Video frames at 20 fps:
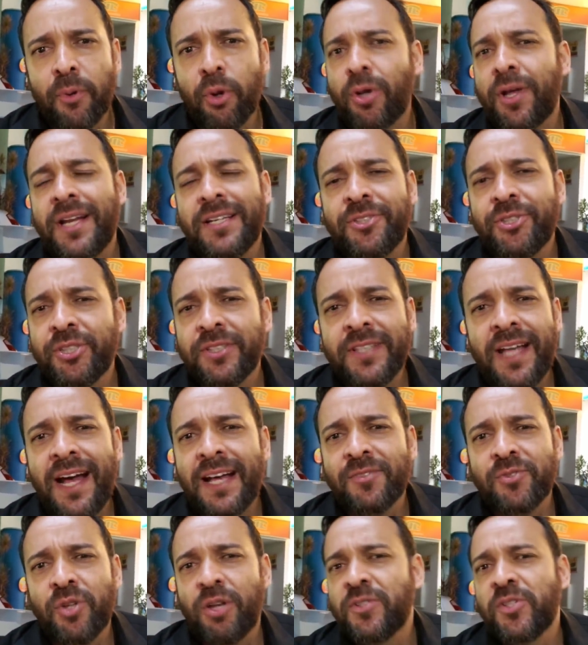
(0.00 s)

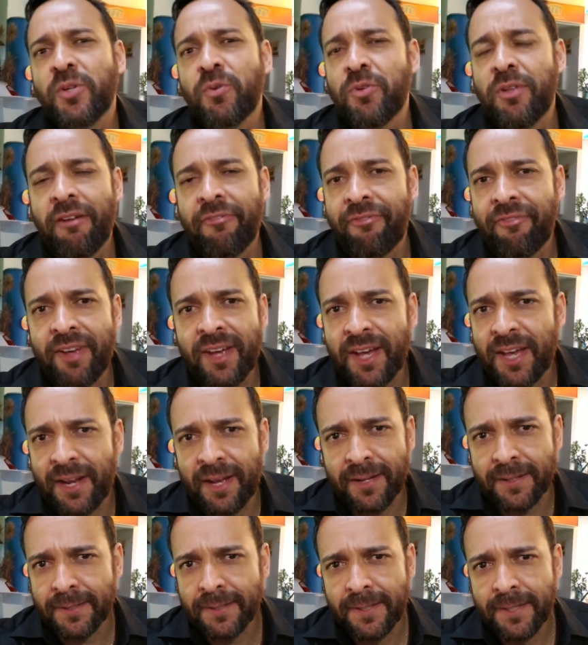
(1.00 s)
Procrastinar só
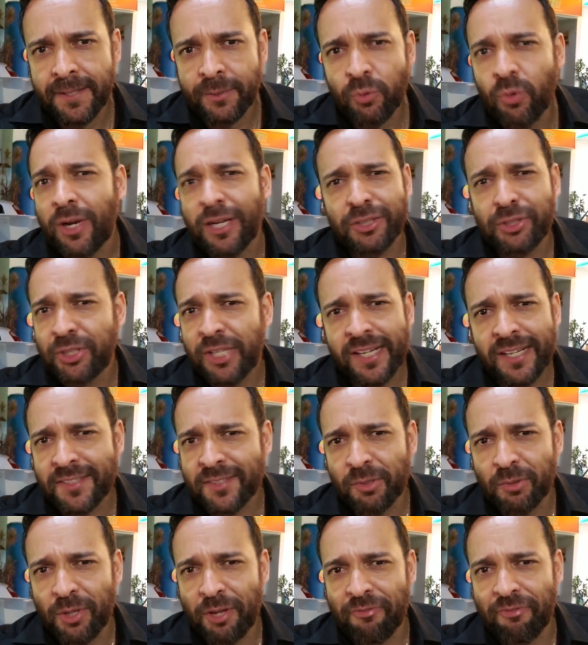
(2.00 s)
segunda-feira. Nunca chega
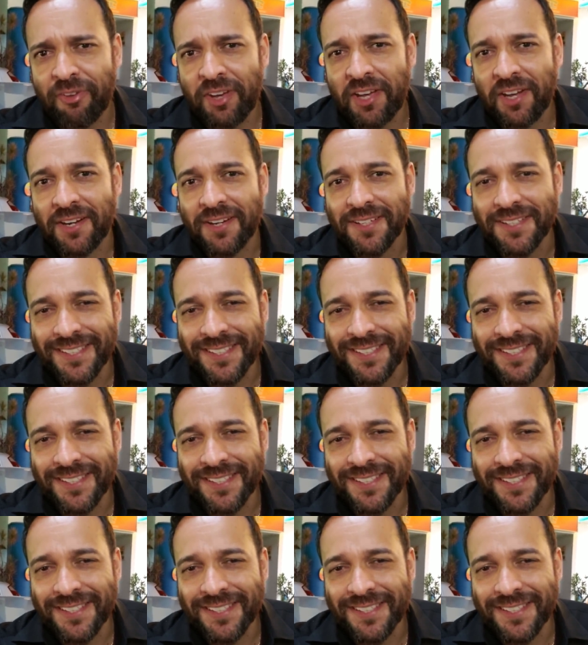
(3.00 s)
segunda-feira.